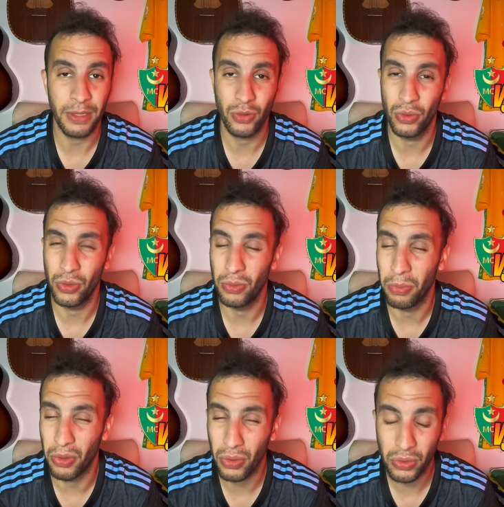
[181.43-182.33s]
sur une
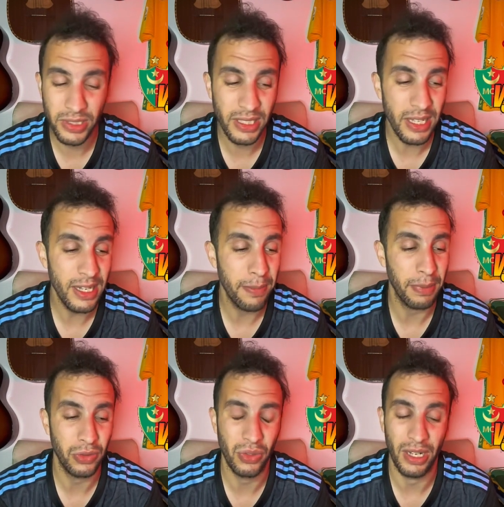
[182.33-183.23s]
bonne lancée, n'est
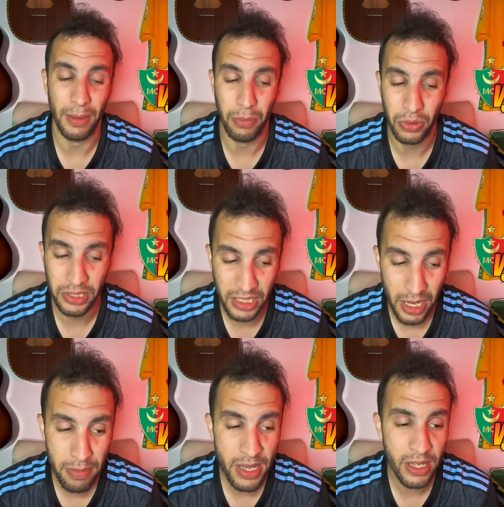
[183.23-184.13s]
pas sur la bonne
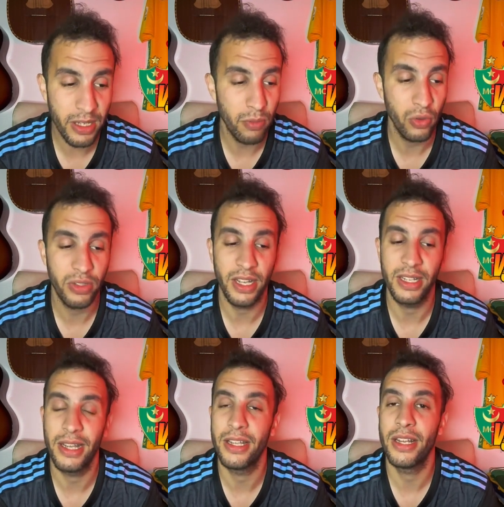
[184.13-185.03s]
dynamique. Mouloudia
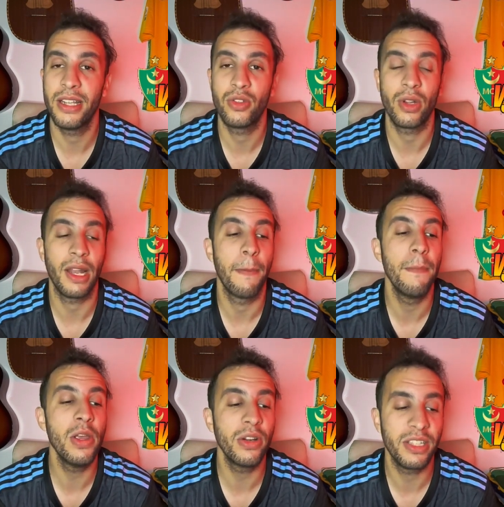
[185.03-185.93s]
est sur la
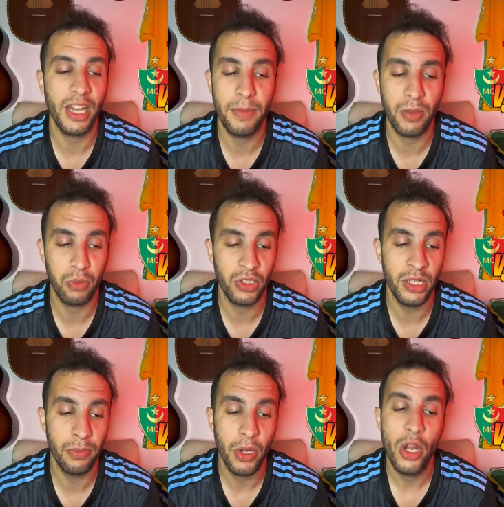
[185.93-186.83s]
meilleure dynamique
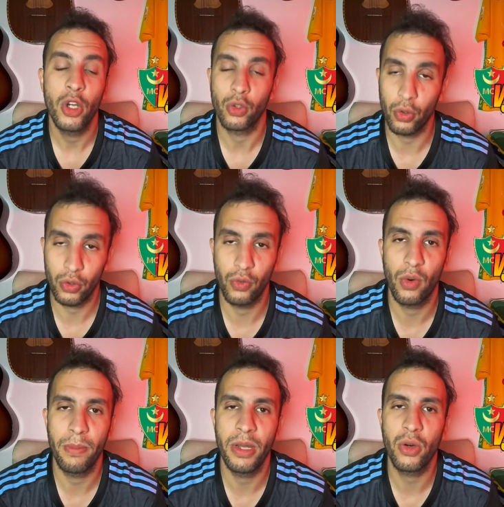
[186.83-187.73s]
possible. Donc, je
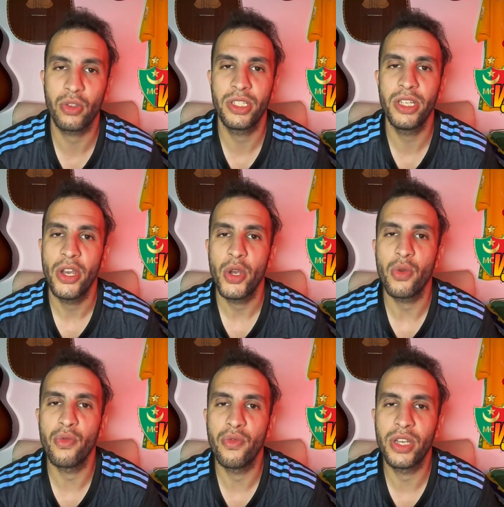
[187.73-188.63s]
vois bien aussi
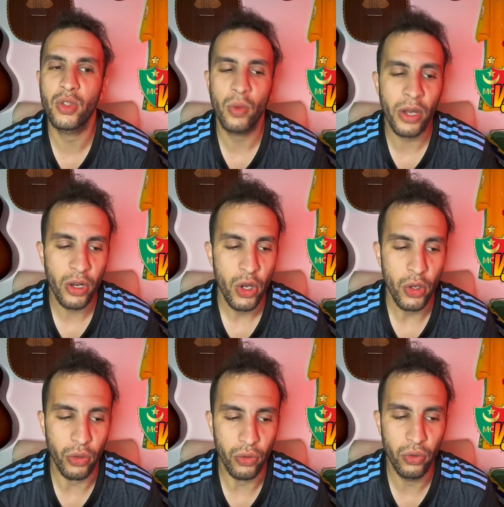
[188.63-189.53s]
une victoire
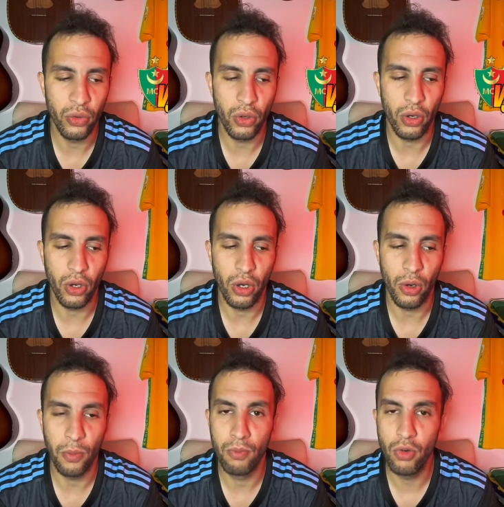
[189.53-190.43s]
du euh,
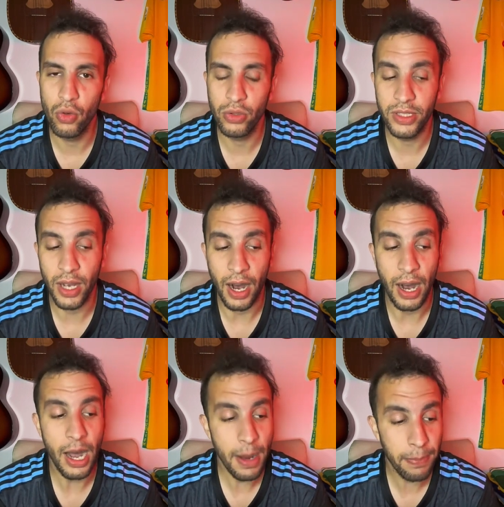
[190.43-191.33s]
Mouloudia.
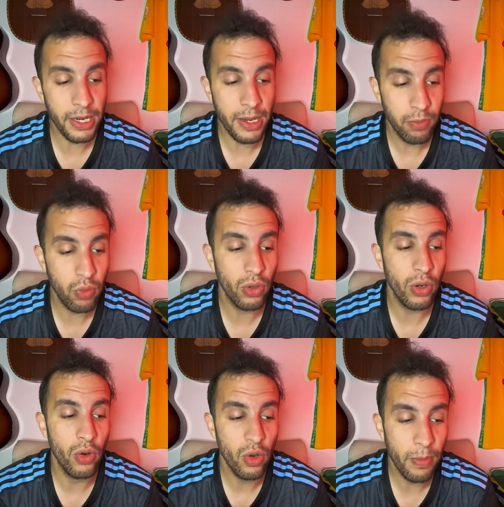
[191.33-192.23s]
Après, pour
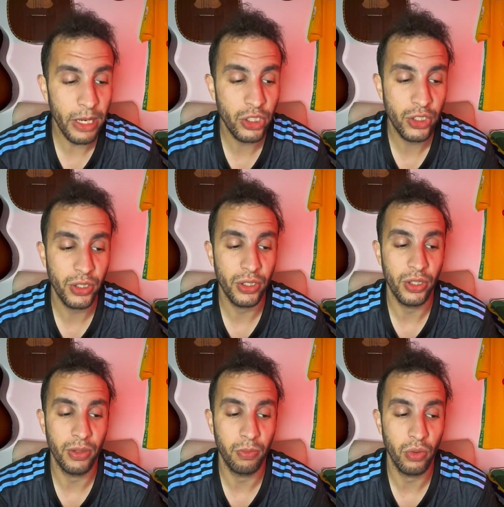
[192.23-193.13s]
le match,
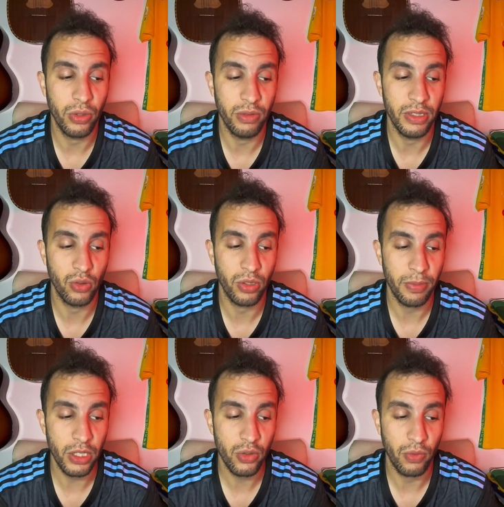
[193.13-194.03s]
euh, pour les autres
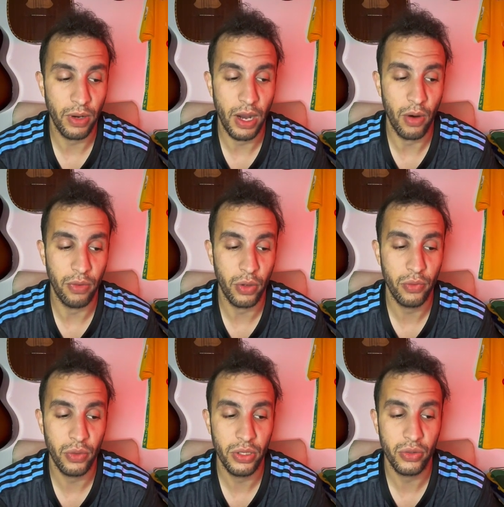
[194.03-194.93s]
matchs, on va, on va
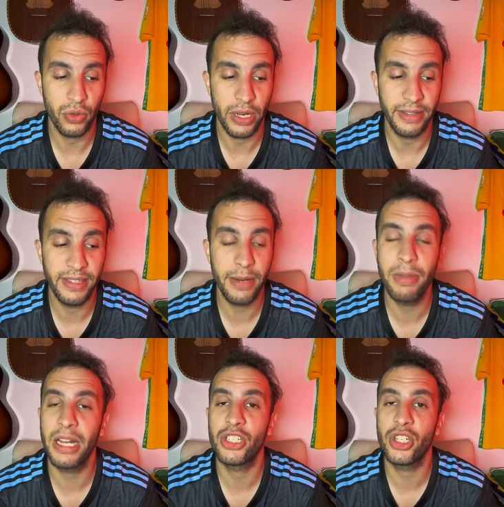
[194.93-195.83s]
revenir sur un
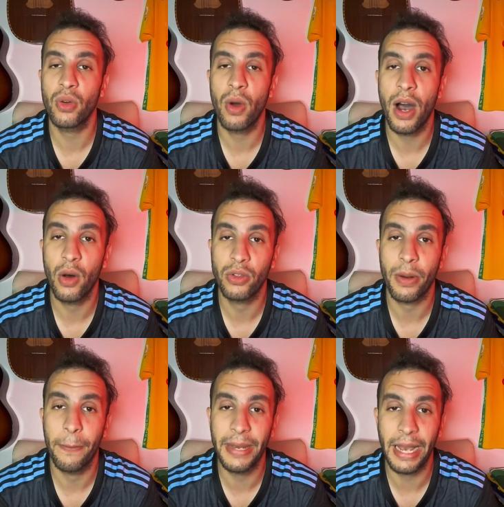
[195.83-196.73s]
derby algérois entre
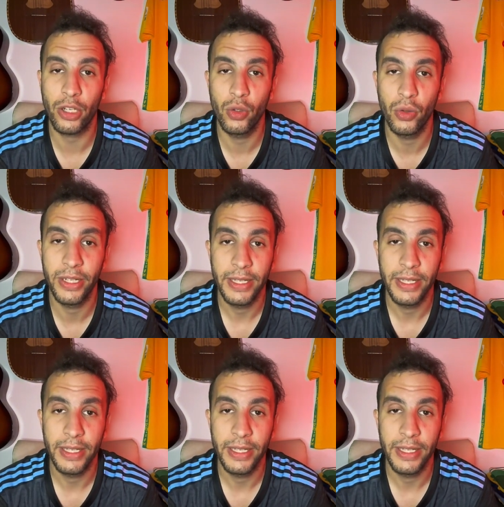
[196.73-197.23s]
Ben Aknoun